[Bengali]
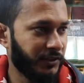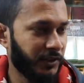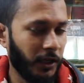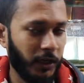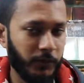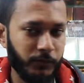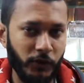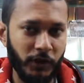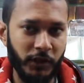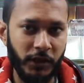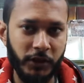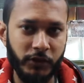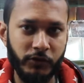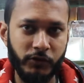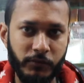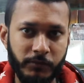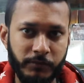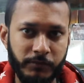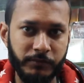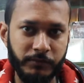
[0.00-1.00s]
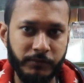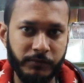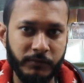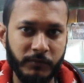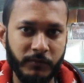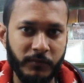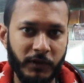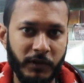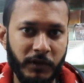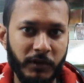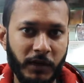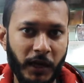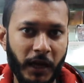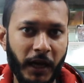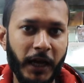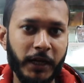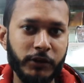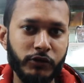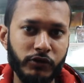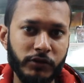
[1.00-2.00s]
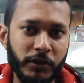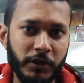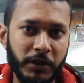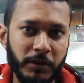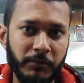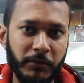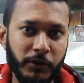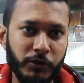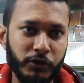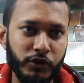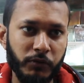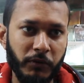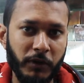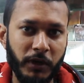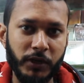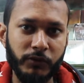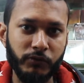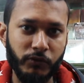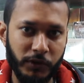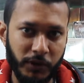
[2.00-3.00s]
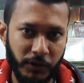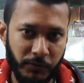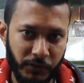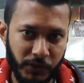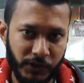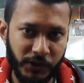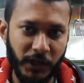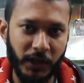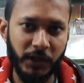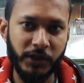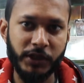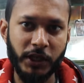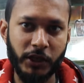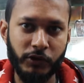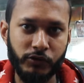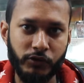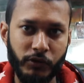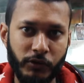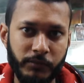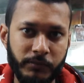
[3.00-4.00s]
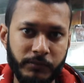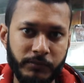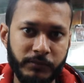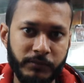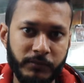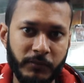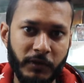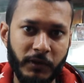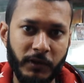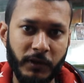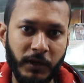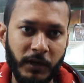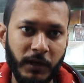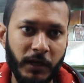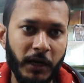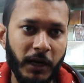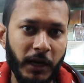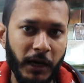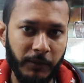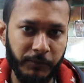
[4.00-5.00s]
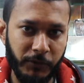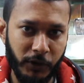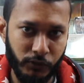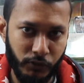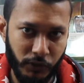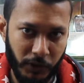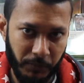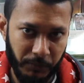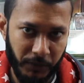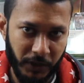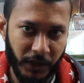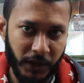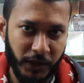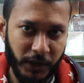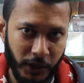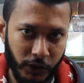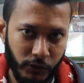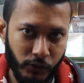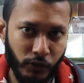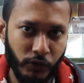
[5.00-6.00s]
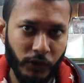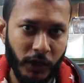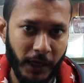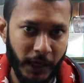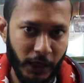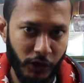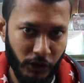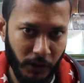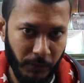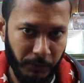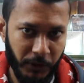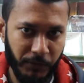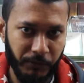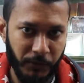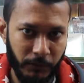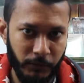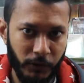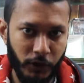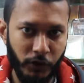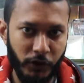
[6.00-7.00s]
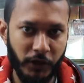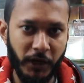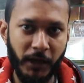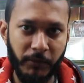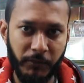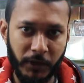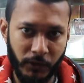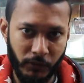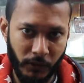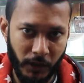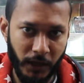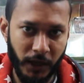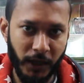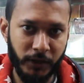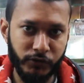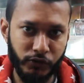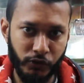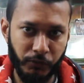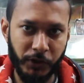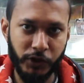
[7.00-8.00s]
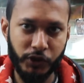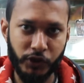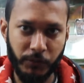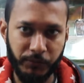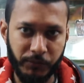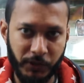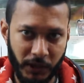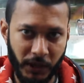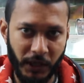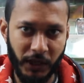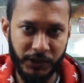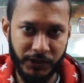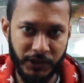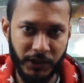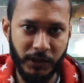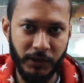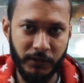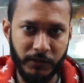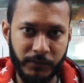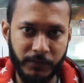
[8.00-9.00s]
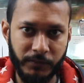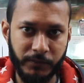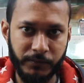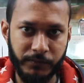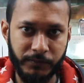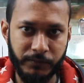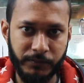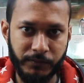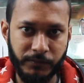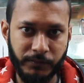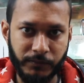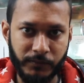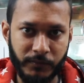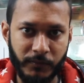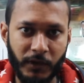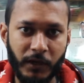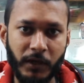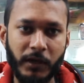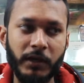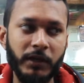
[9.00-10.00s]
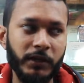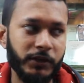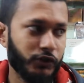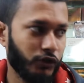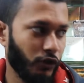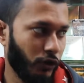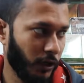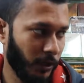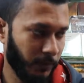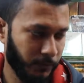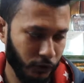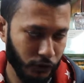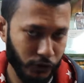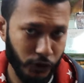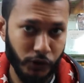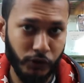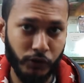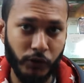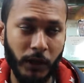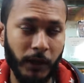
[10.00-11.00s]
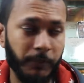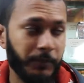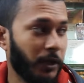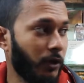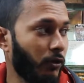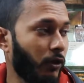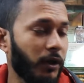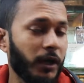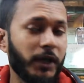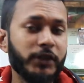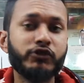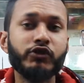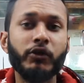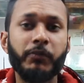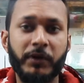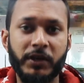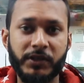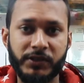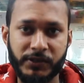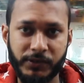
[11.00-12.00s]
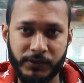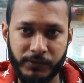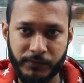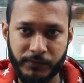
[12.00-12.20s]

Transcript: সালামু আলাইকুম ঢাকা আন্তর্জাতিক বাণিজ্য মেলায় দু সালে স্বাগতম আপনার দুই নম্বর গেট দিয়ে ঢুকলে এগারো নম্বর প্যাভিলিয়নে আমরা অনলাইন সুপার শপ থেকে আসছি স্টল নামটা হচ্ছে আপনার অনলাইন শপার্স